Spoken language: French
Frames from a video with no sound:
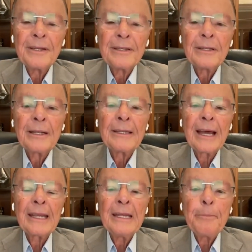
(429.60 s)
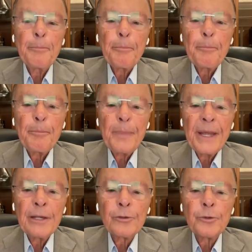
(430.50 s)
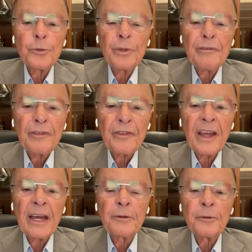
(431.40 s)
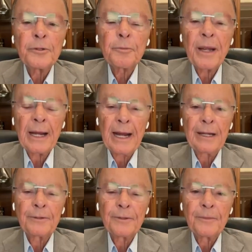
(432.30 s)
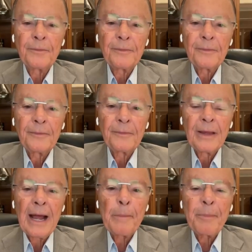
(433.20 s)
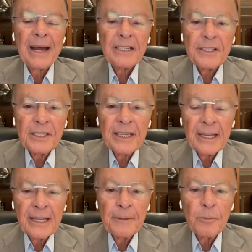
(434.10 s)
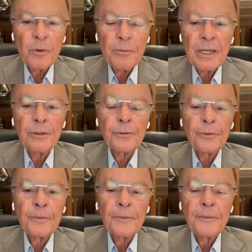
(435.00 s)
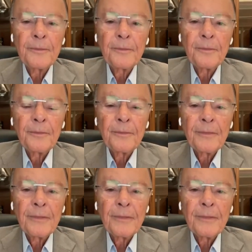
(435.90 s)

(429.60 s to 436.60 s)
Il m'a délivré du poids de l'enfer des péchés. À partir de ce moment,